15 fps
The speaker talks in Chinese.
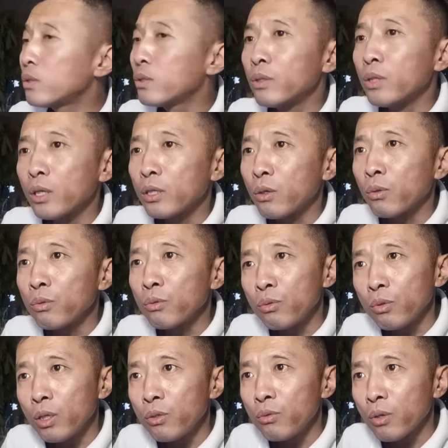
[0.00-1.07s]
那个交通局
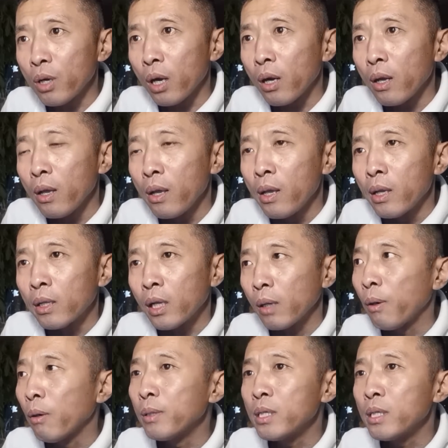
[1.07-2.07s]
那局长，他俩跑步